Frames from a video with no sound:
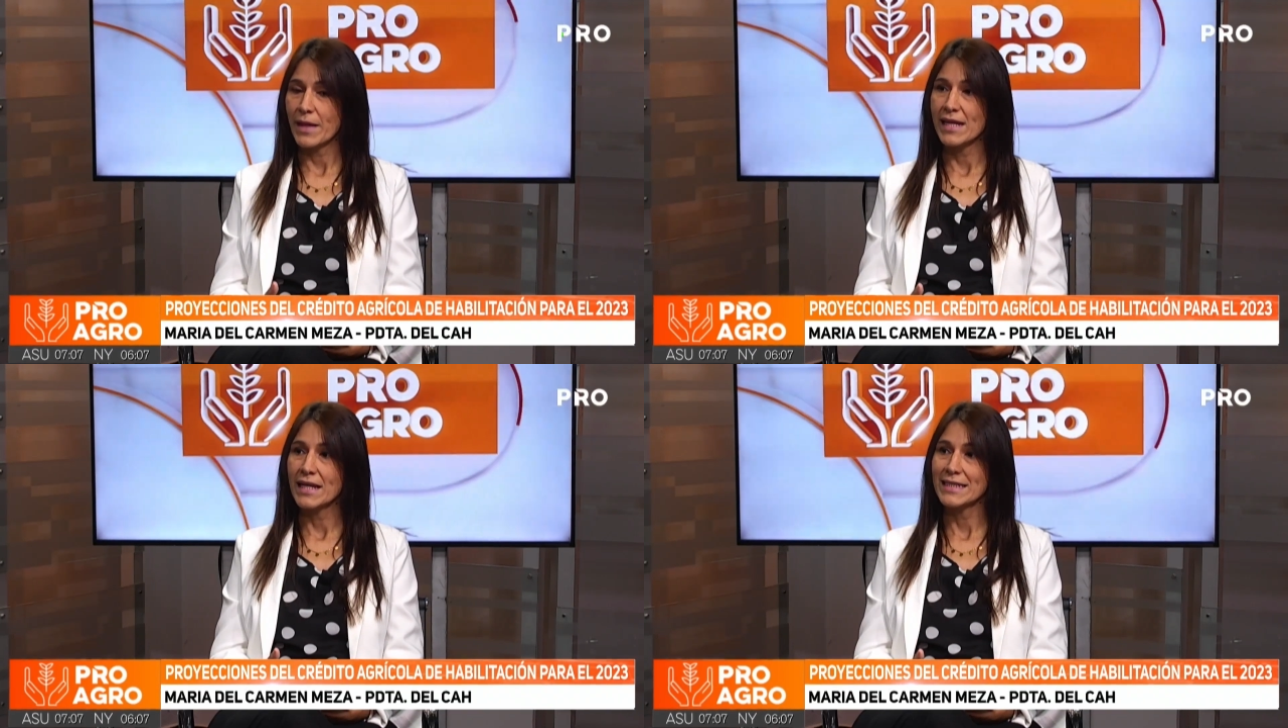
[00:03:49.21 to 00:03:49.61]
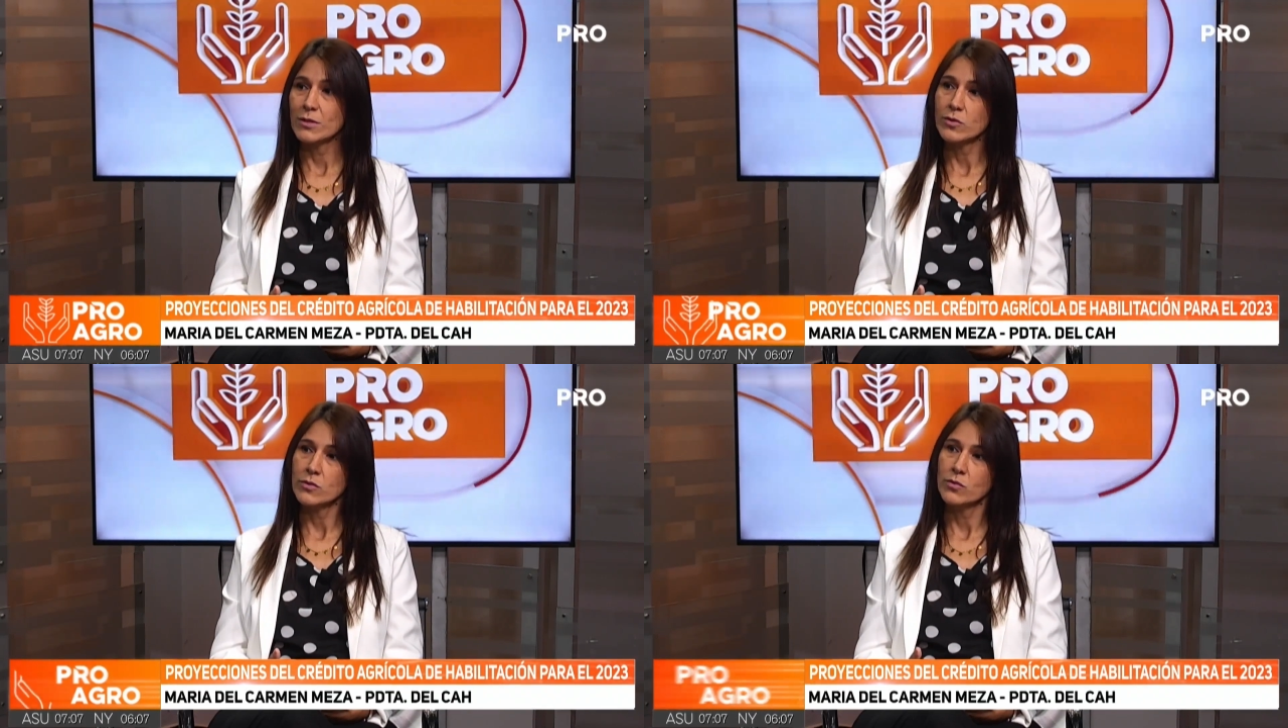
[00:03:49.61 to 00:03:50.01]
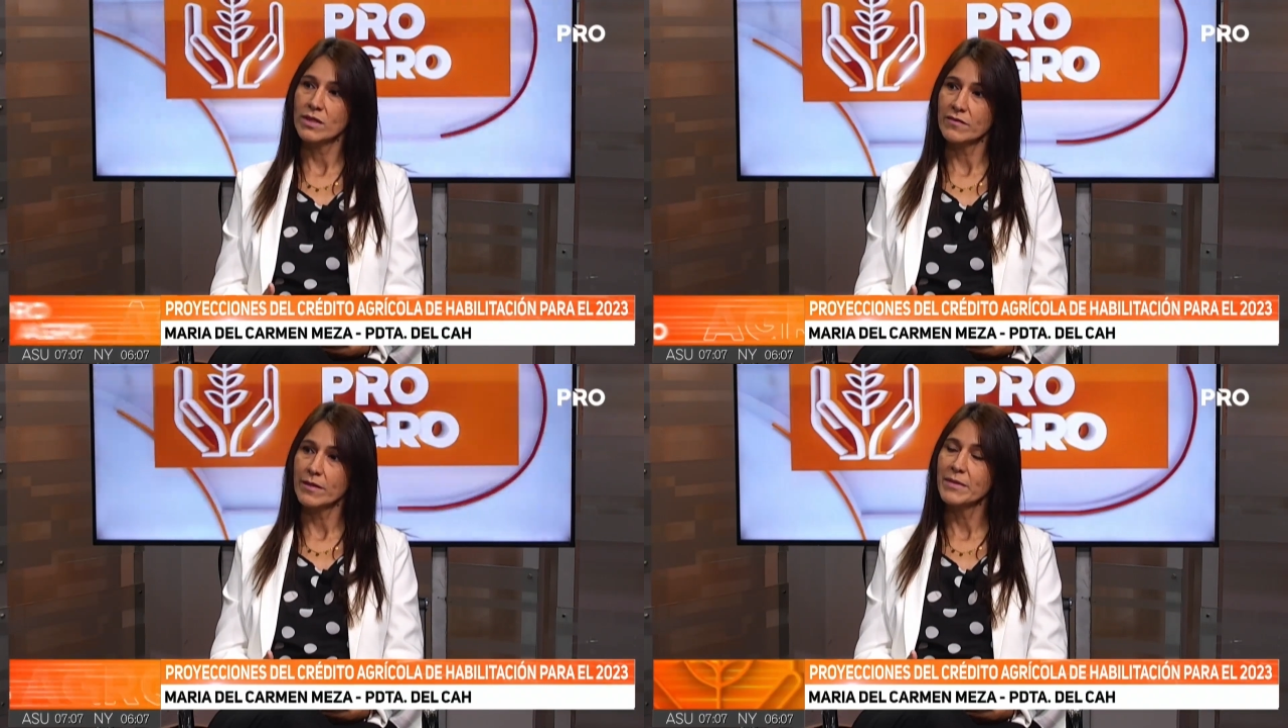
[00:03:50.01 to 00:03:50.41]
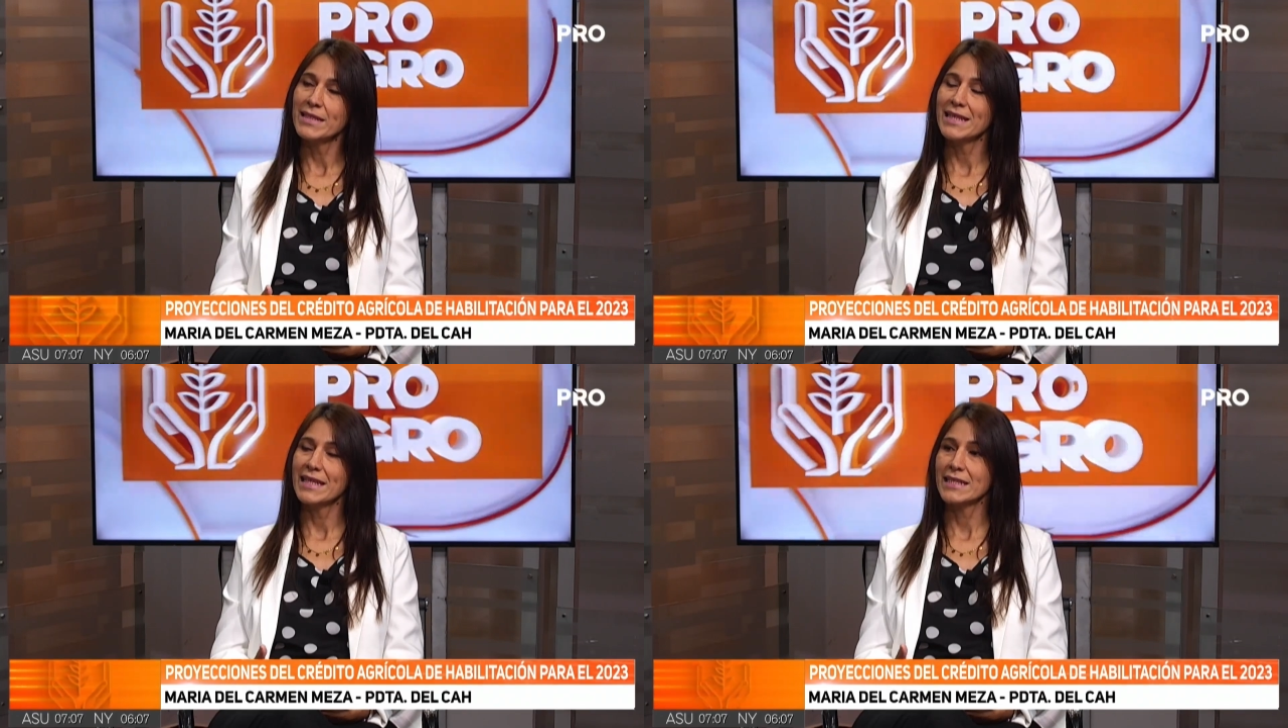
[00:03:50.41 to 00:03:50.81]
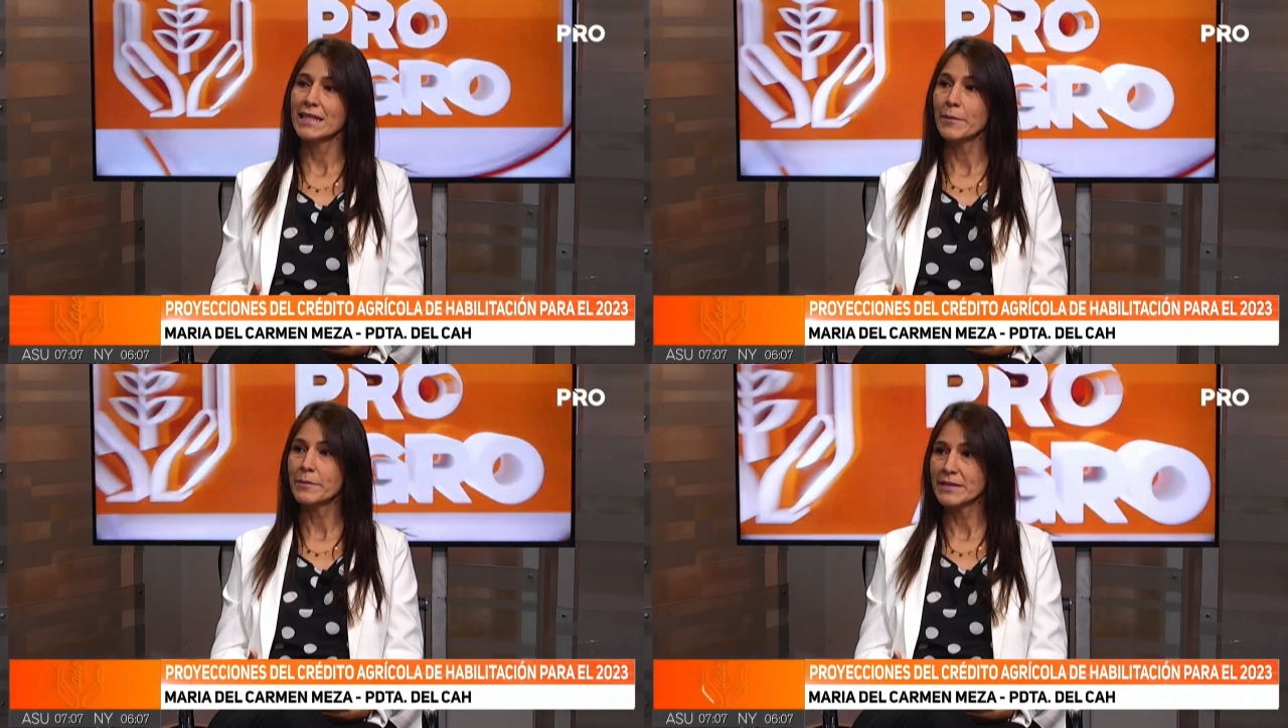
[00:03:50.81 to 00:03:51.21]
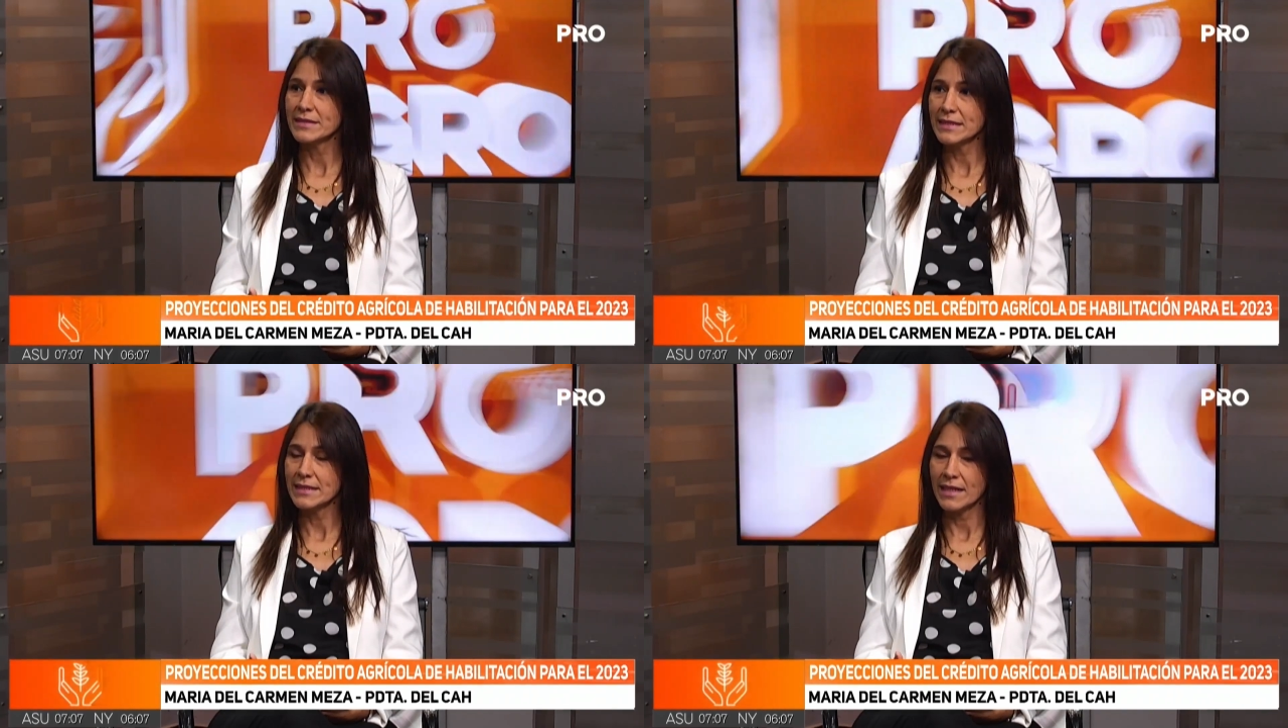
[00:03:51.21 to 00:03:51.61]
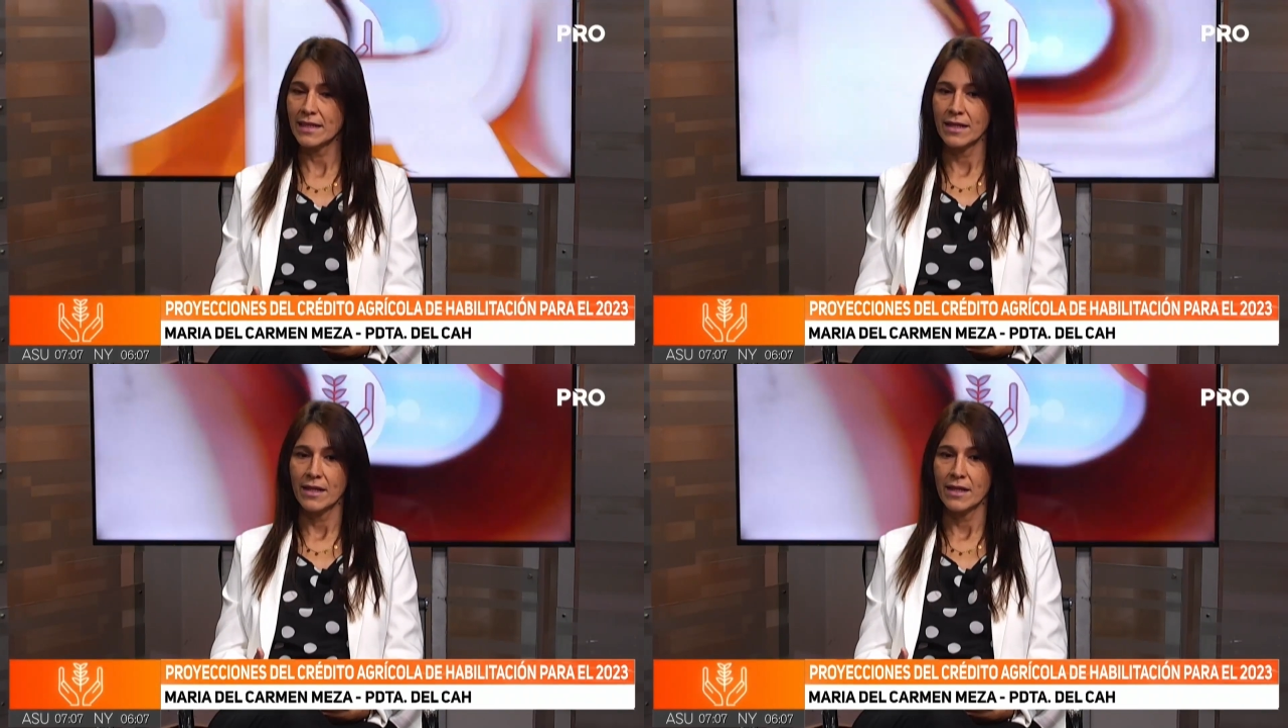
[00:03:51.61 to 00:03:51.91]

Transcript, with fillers: agricultura familiar campesina,